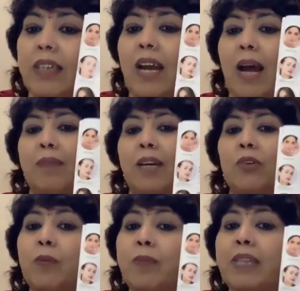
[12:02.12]
है आपका
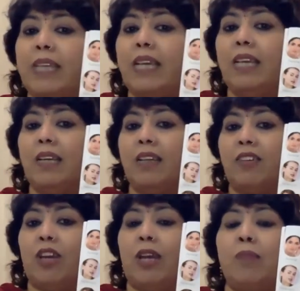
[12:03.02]
जो भी स्किन
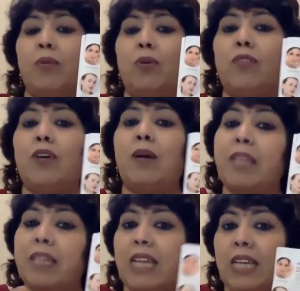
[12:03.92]
डिजाइन हो वो
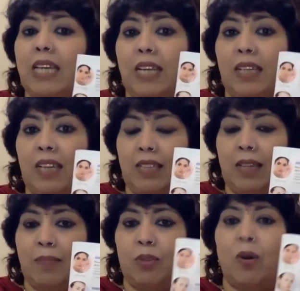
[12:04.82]
आपकी स्किन केयर के
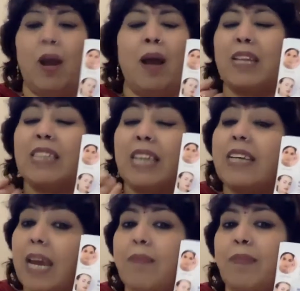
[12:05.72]
हिसाब से हो आपकी स्किन
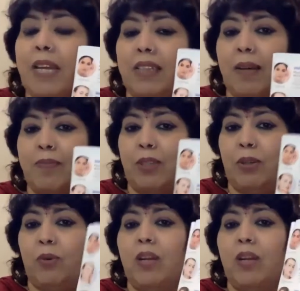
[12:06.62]
टाइप के हिसाब से हो